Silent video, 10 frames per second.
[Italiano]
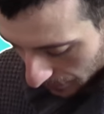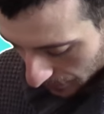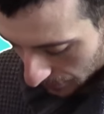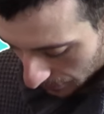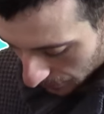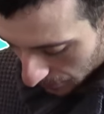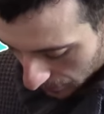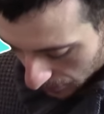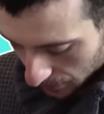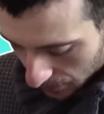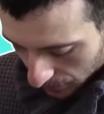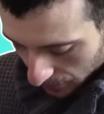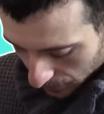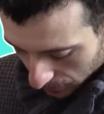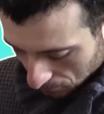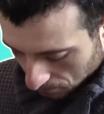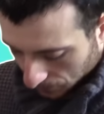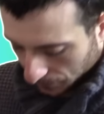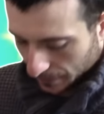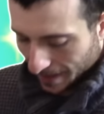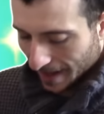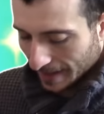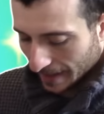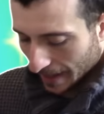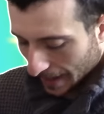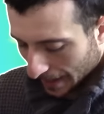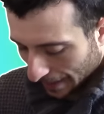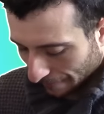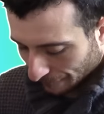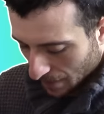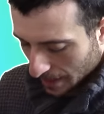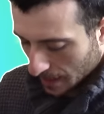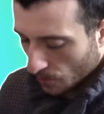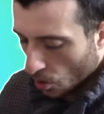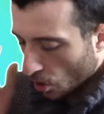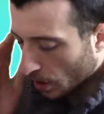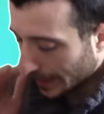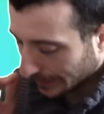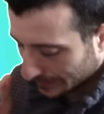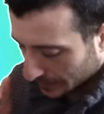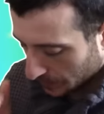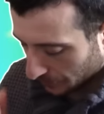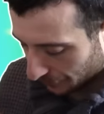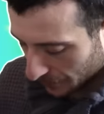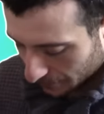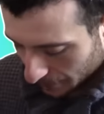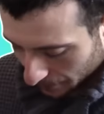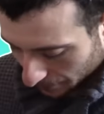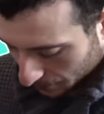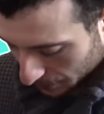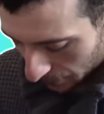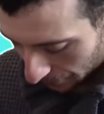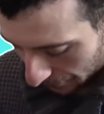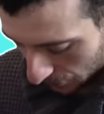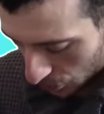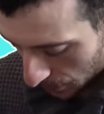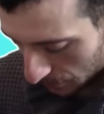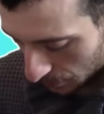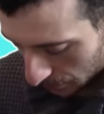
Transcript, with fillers: niente. Dai, yeah! vai emo, Extreme Fever, vediamo se la rifacciamo, no